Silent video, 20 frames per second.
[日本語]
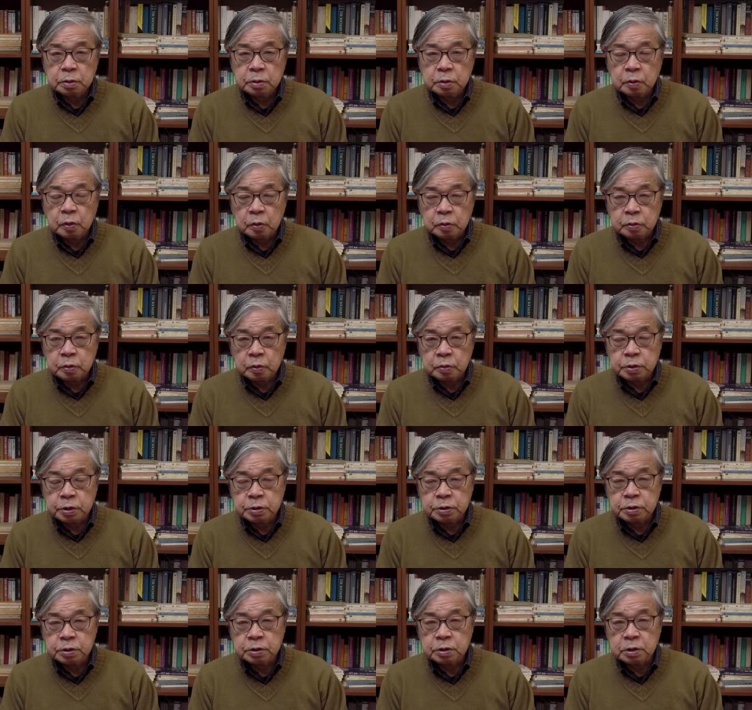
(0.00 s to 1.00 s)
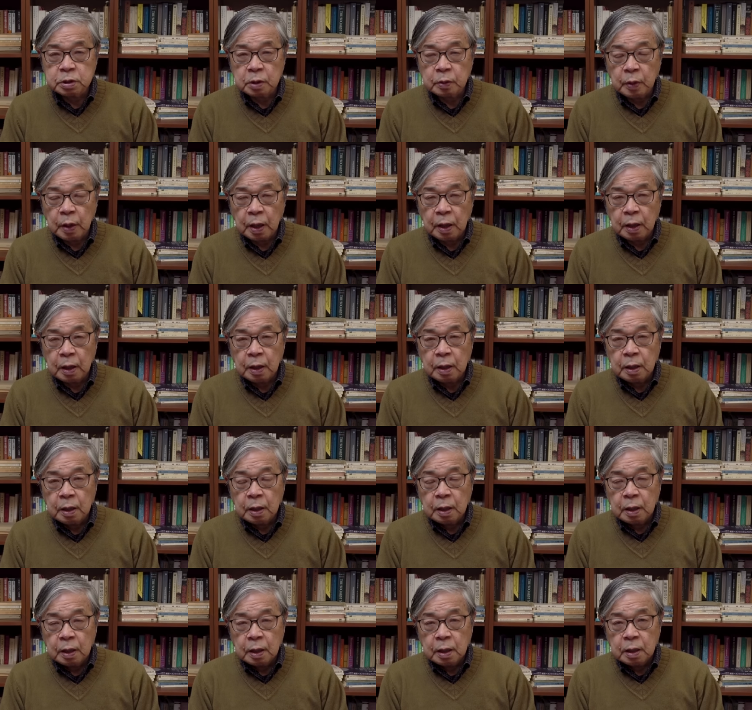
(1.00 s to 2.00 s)
行動については、
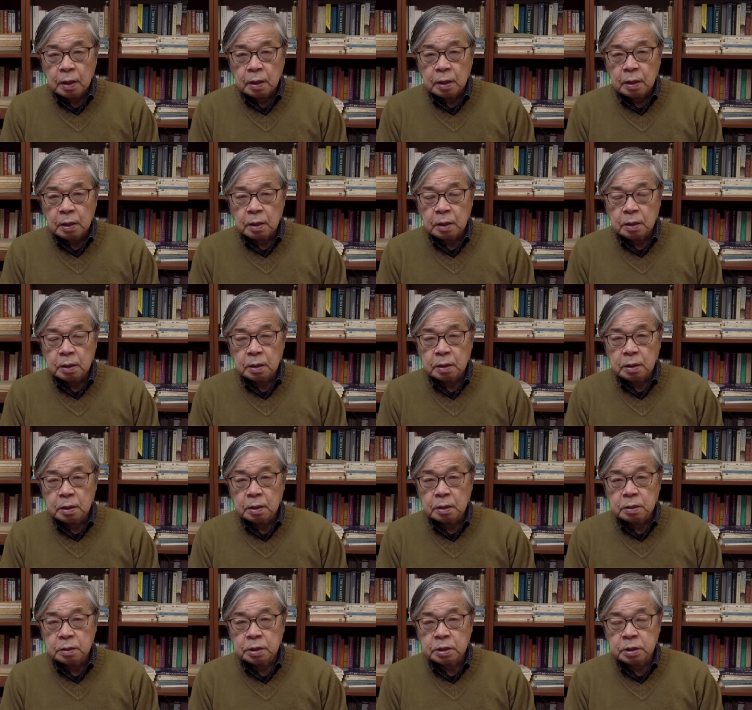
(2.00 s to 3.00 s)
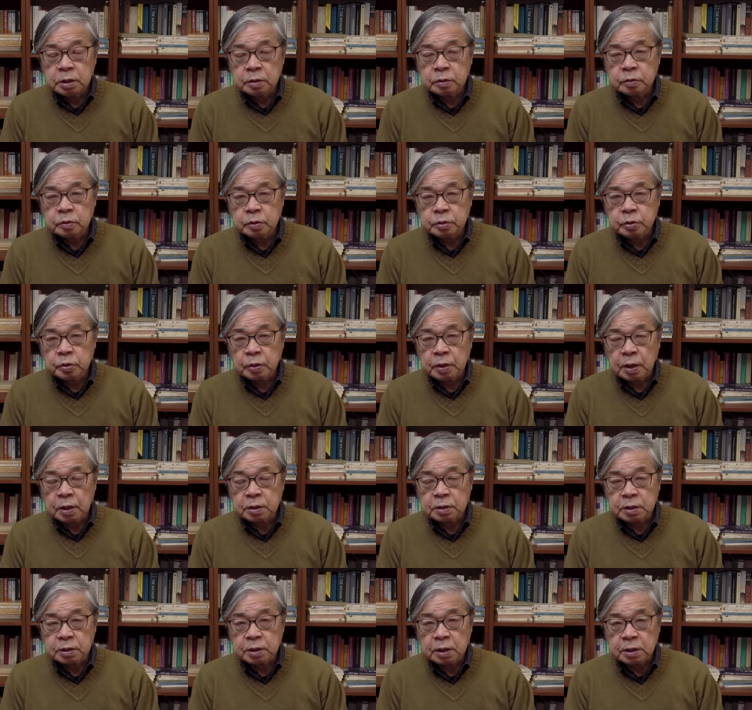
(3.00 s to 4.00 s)
えー、離陸の許可
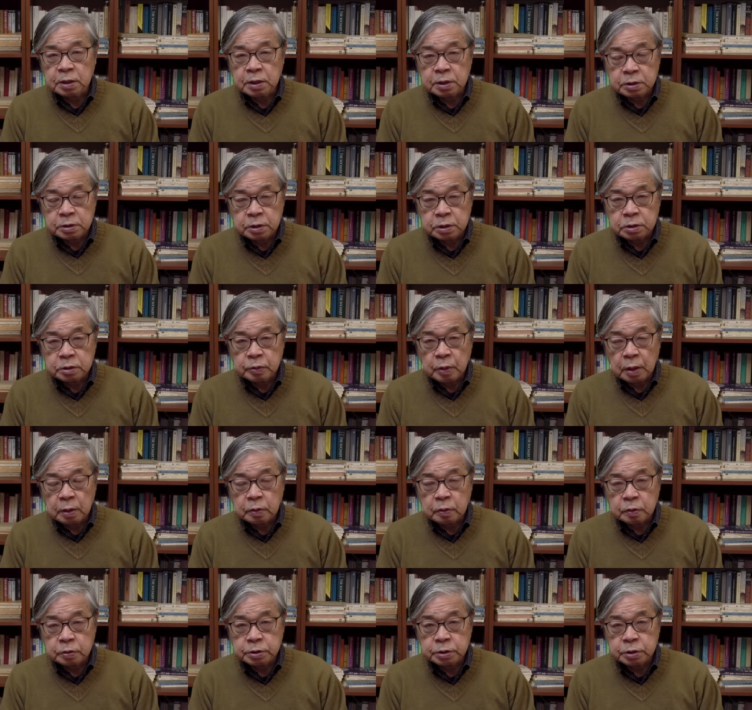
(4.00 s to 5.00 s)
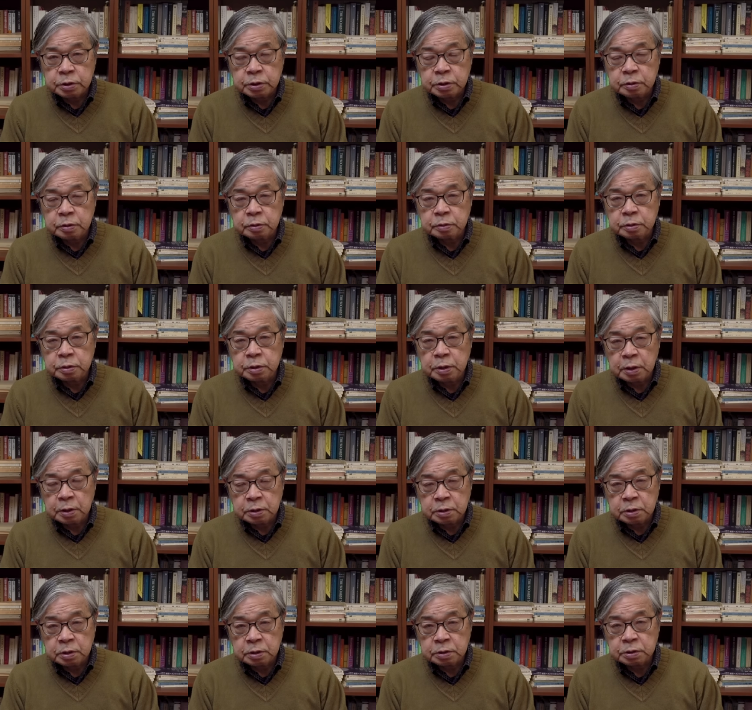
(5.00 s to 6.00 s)
が出た形跡は更新記録にな
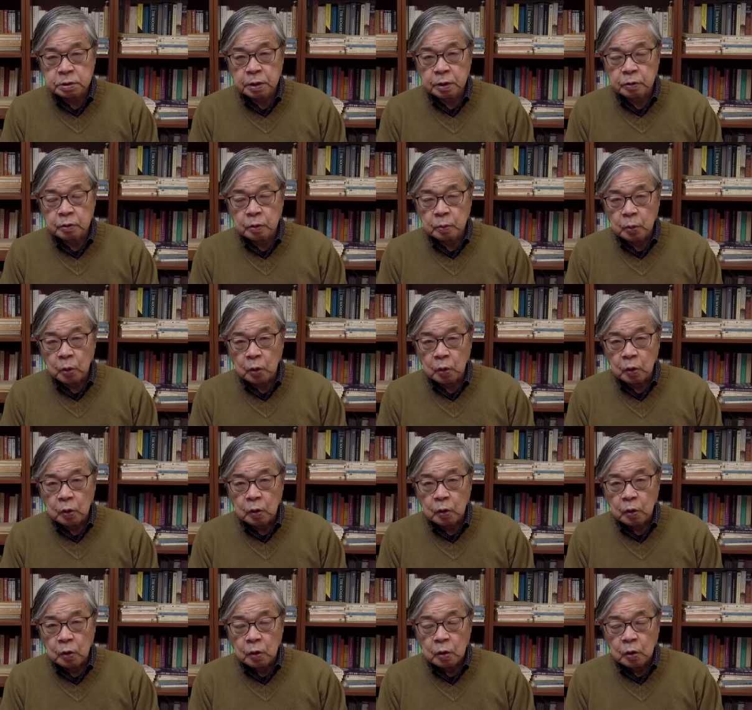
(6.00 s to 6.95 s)
いんですけれども、